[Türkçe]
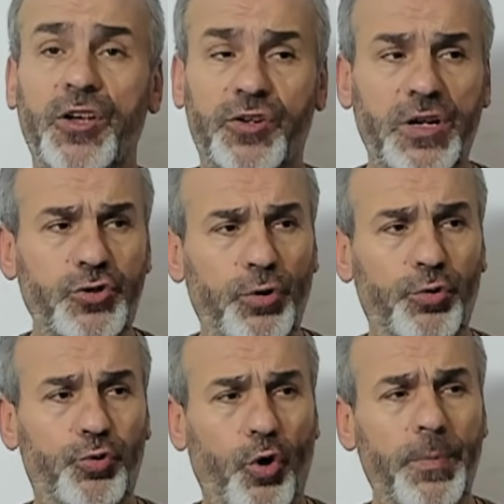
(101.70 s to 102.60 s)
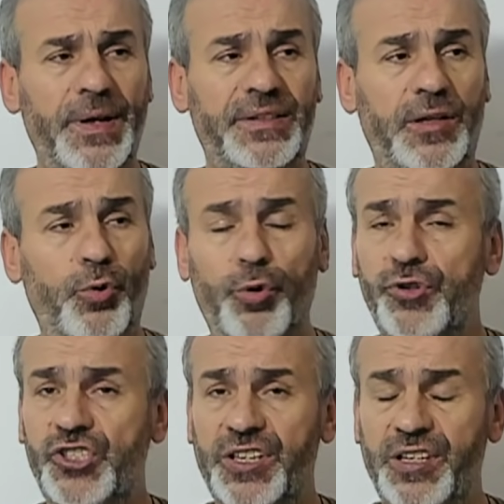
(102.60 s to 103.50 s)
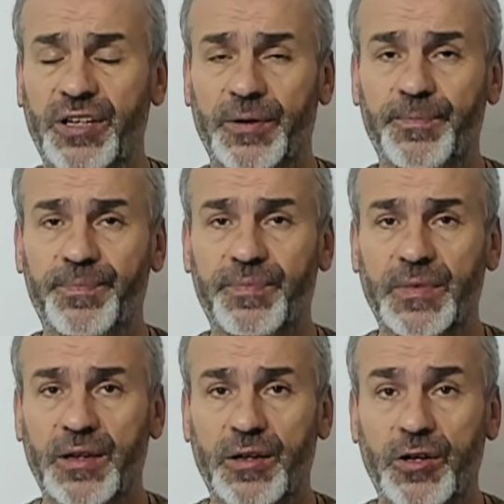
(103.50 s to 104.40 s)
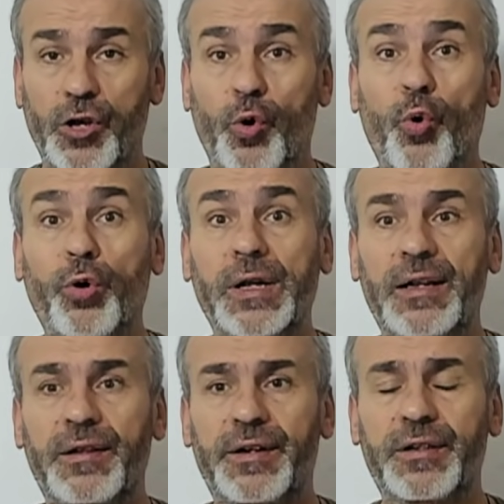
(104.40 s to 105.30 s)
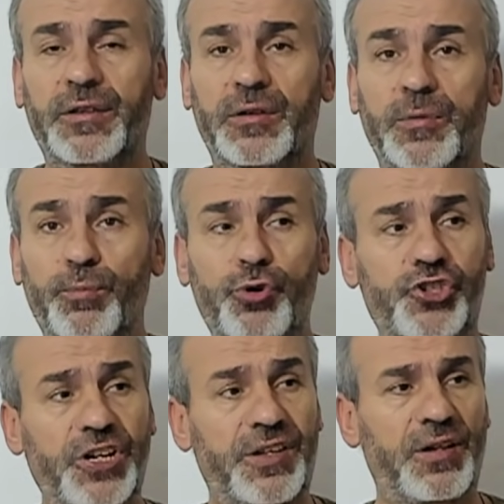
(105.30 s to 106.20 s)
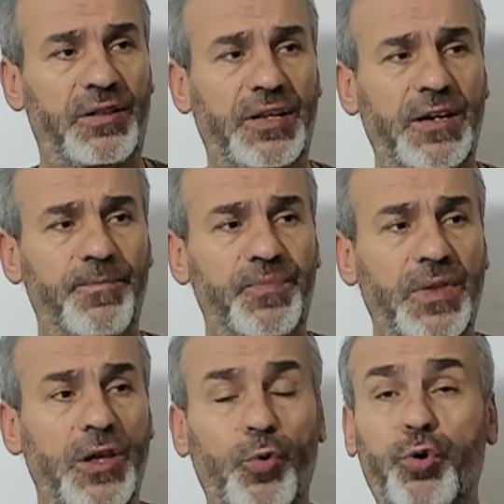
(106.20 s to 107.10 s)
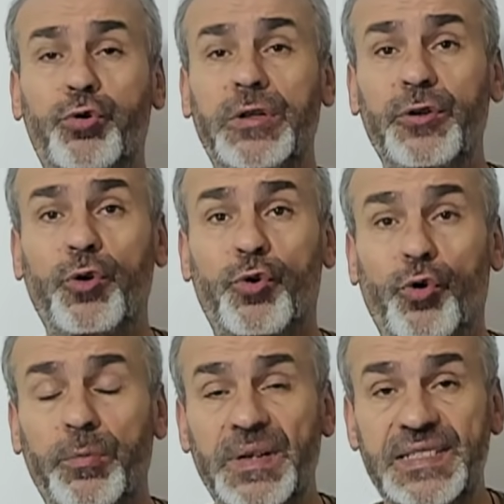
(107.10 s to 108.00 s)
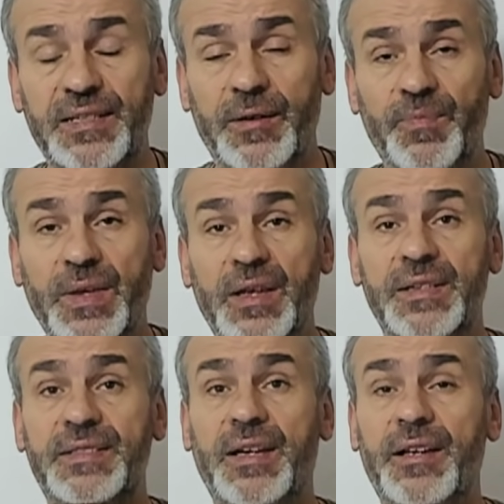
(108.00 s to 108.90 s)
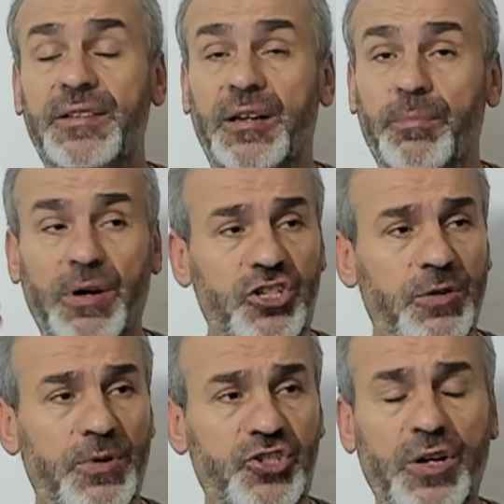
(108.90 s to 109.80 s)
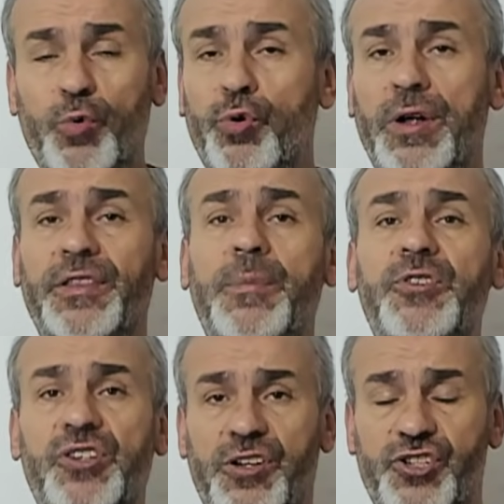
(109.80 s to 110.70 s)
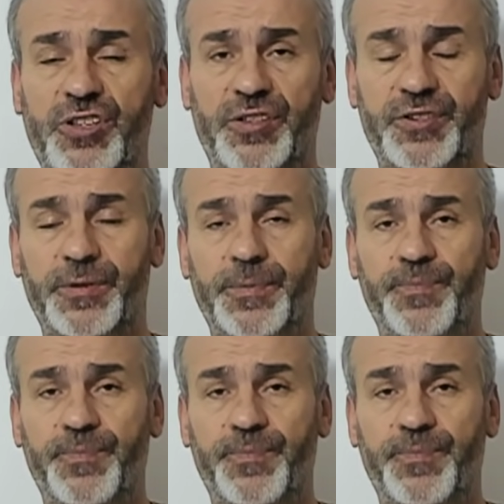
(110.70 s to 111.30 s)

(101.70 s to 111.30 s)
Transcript: Resul doğmadan önceki olayların bu şekilde kutlanıyor olması zaten başlı başına Kur'an'la bir çelişkidir.